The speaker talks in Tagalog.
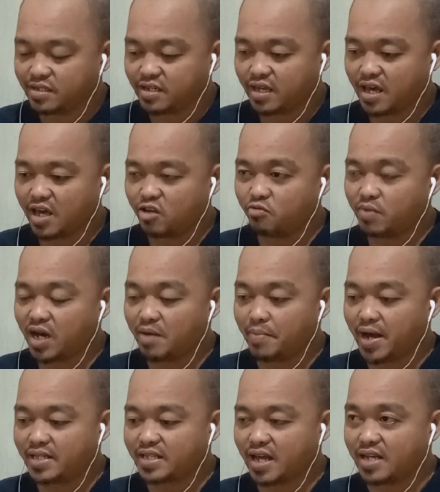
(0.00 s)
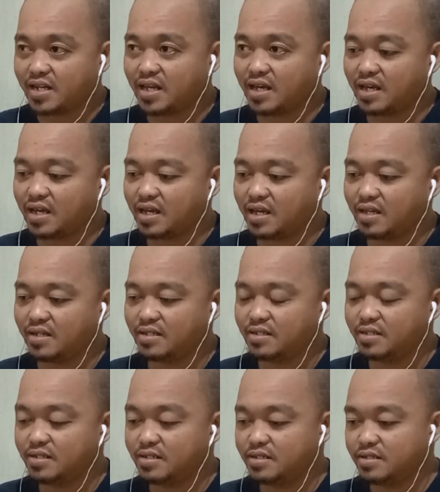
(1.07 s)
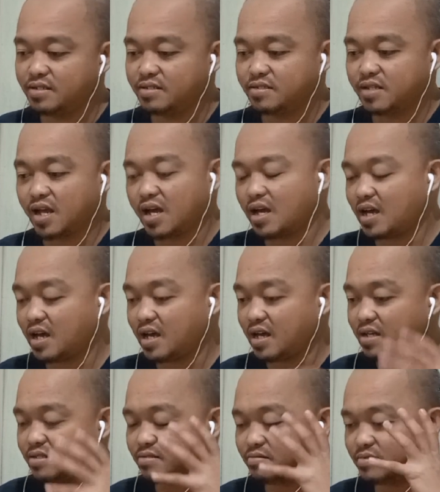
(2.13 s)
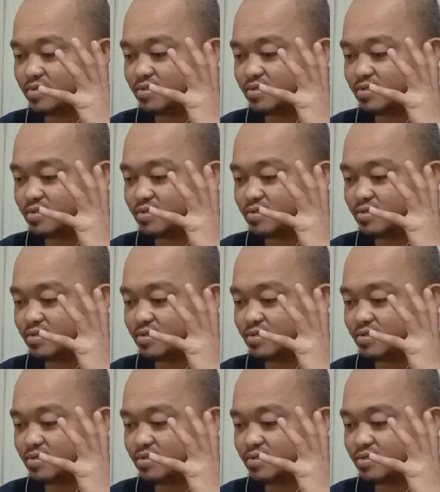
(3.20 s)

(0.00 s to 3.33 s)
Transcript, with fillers: Kaya yung mga bata na naka